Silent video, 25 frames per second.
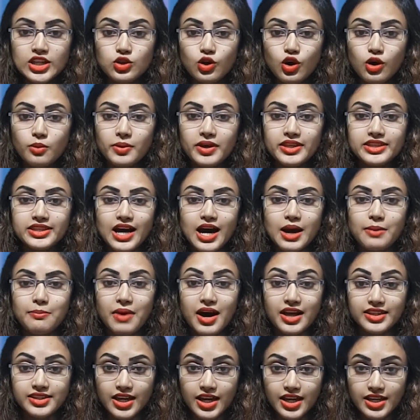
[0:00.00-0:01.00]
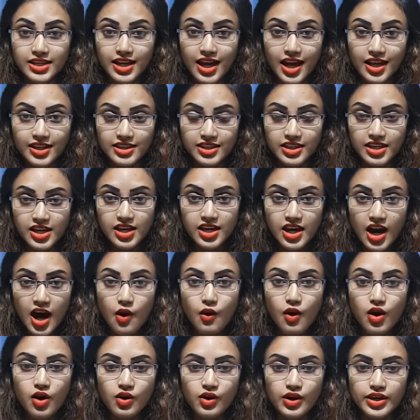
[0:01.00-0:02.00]
তবে তা মাথায় না দিয়ে
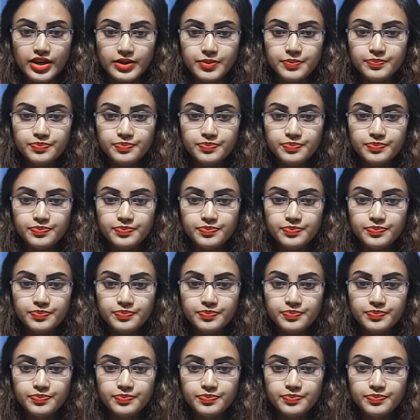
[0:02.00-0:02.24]
খাওয়া হয়